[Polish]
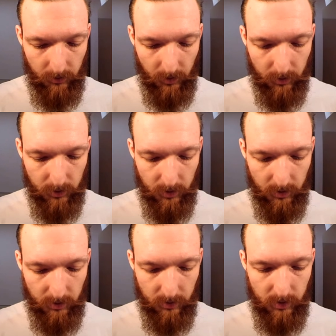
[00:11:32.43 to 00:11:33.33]

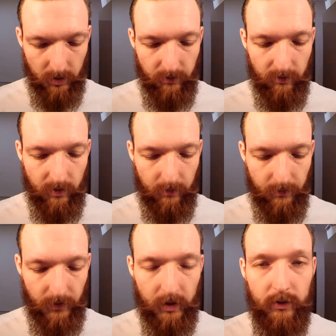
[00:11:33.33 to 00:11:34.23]
Także zostawię
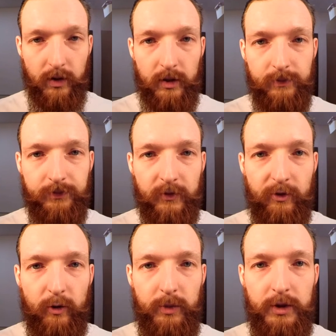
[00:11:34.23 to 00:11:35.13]
Wam na dole
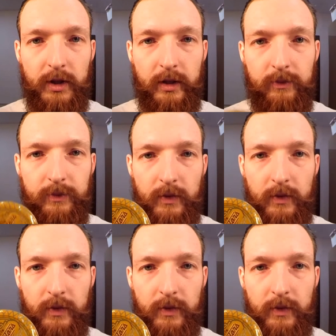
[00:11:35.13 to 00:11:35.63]
w opisie